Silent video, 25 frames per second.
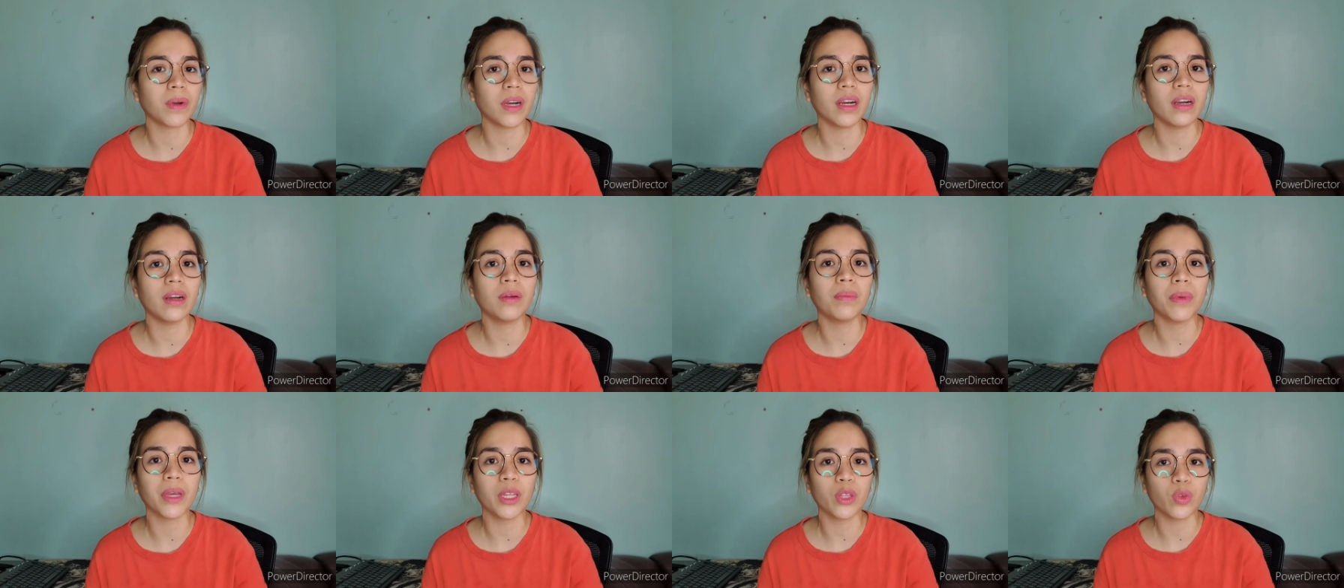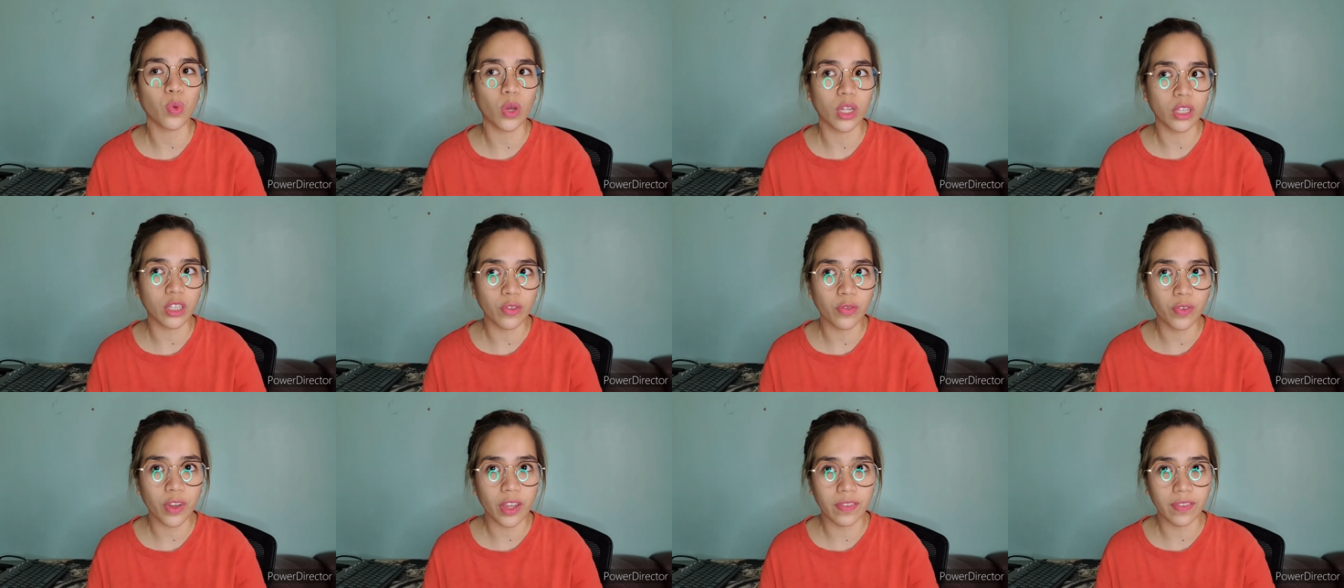Parang may
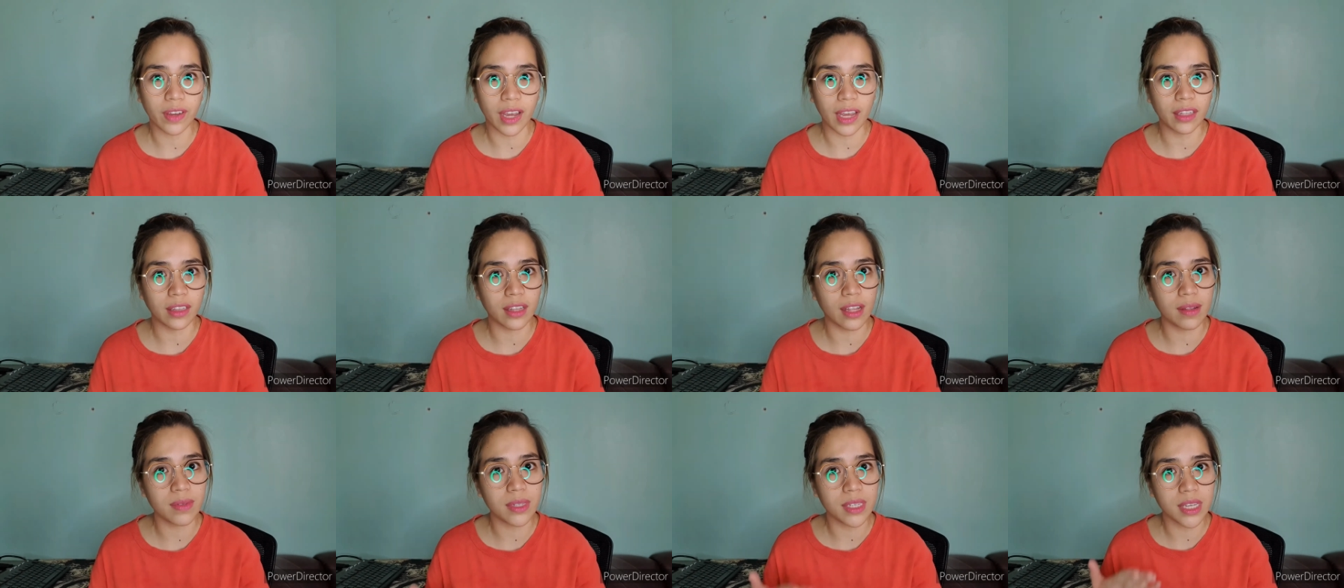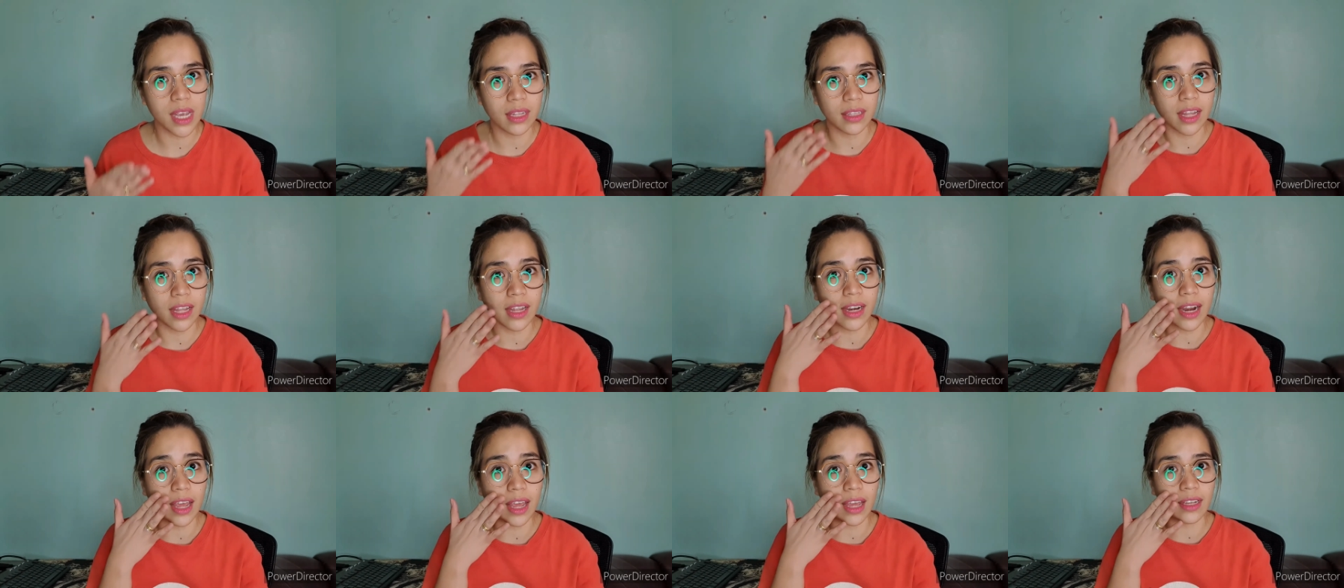25 items yata